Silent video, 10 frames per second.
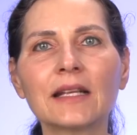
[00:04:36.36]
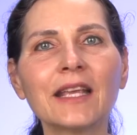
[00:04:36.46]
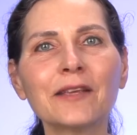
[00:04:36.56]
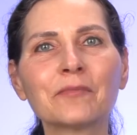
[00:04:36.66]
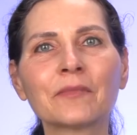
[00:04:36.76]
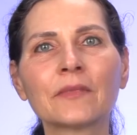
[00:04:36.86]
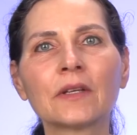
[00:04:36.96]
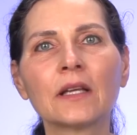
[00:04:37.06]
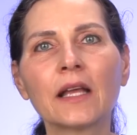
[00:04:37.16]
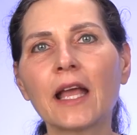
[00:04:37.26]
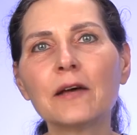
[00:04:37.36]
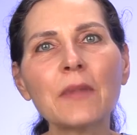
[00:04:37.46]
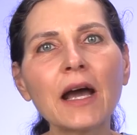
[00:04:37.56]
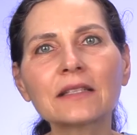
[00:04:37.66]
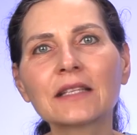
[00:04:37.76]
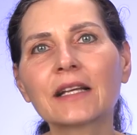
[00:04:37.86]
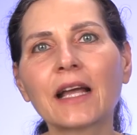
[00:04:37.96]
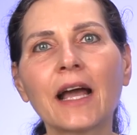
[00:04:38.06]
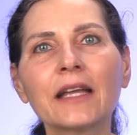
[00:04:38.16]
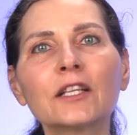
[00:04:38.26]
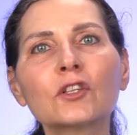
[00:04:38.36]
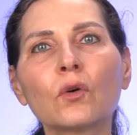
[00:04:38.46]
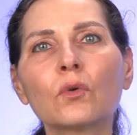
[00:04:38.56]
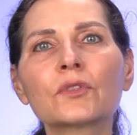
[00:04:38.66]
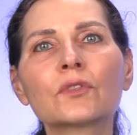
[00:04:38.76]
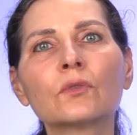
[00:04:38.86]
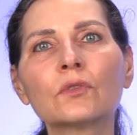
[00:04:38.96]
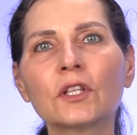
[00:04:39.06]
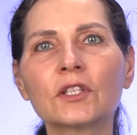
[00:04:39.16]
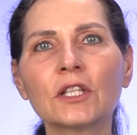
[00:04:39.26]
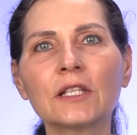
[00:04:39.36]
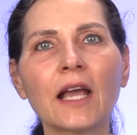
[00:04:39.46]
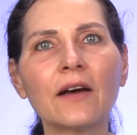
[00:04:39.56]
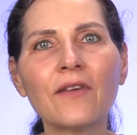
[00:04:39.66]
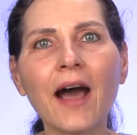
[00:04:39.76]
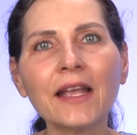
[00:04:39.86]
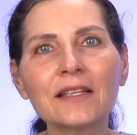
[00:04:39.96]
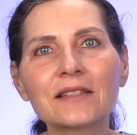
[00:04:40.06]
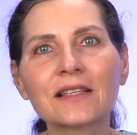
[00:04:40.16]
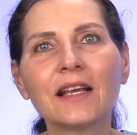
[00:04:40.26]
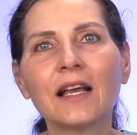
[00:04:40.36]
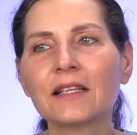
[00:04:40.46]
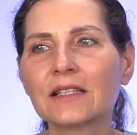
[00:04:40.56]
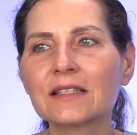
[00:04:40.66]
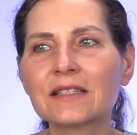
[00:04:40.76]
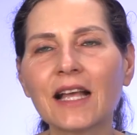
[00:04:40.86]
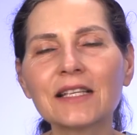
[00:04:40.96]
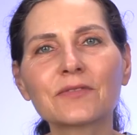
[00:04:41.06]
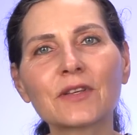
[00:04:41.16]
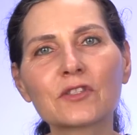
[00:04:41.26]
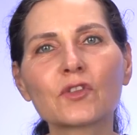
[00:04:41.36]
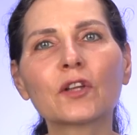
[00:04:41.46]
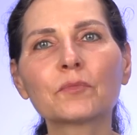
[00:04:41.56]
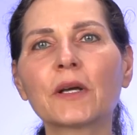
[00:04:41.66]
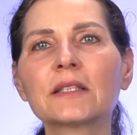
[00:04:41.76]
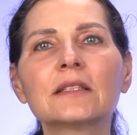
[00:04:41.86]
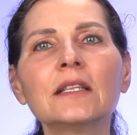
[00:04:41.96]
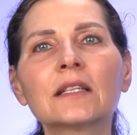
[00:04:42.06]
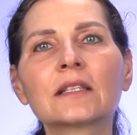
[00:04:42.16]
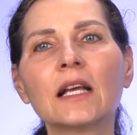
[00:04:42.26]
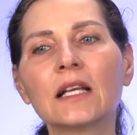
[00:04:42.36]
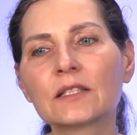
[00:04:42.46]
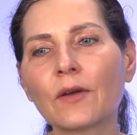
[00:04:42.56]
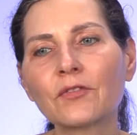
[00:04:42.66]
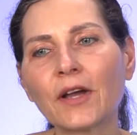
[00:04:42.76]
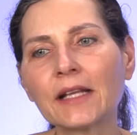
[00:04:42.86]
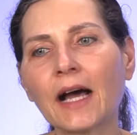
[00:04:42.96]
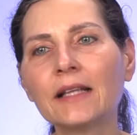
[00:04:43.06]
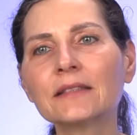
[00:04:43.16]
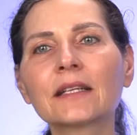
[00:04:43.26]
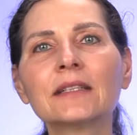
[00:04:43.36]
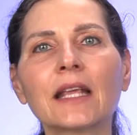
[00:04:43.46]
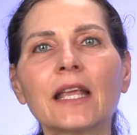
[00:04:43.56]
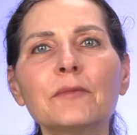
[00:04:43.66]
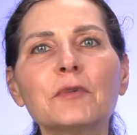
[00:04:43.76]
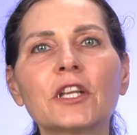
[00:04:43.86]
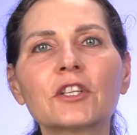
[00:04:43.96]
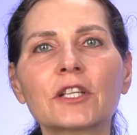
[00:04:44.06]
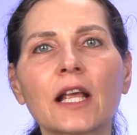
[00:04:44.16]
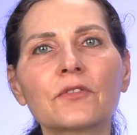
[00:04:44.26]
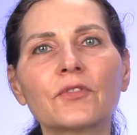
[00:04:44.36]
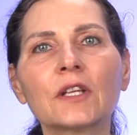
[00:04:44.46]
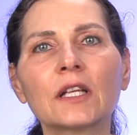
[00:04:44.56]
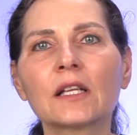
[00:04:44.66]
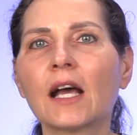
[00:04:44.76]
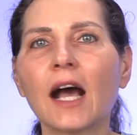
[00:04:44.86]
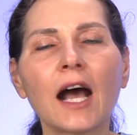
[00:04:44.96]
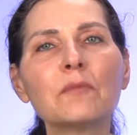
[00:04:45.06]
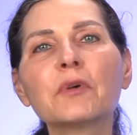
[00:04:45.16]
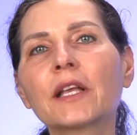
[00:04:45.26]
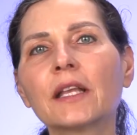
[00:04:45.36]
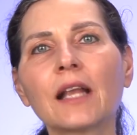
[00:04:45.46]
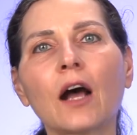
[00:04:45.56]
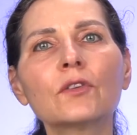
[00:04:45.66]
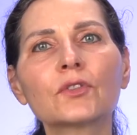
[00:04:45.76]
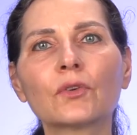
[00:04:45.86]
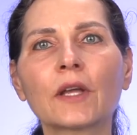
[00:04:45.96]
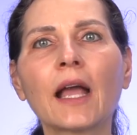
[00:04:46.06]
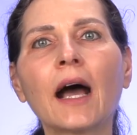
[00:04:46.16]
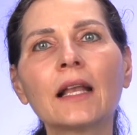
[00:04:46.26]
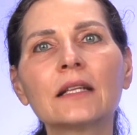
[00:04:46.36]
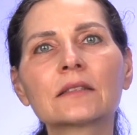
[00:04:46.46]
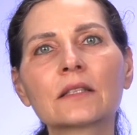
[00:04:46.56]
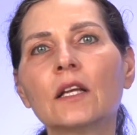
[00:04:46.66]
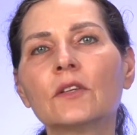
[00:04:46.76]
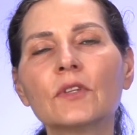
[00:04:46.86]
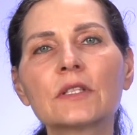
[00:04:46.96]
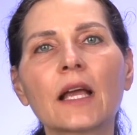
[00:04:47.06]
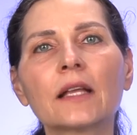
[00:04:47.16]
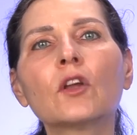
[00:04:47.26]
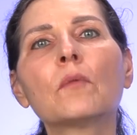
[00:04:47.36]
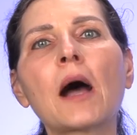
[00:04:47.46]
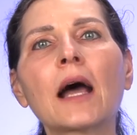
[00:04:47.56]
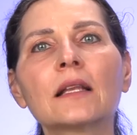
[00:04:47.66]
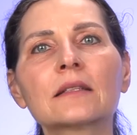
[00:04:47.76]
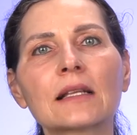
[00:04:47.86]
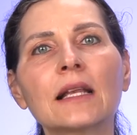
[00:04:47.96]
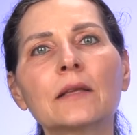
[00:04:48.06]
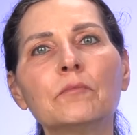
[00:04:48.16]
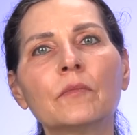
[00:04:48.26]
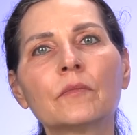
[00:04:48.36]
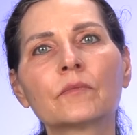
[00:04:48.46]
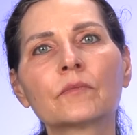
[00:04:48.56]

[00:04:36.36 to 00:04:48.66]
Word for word: Leben. Er macht da keinen großen Unterschied. Er weiß, dass das, was dort passiert, zwar auf einer anderen Ebene stattfindet, aber genauso real ist wie sein normales Leben.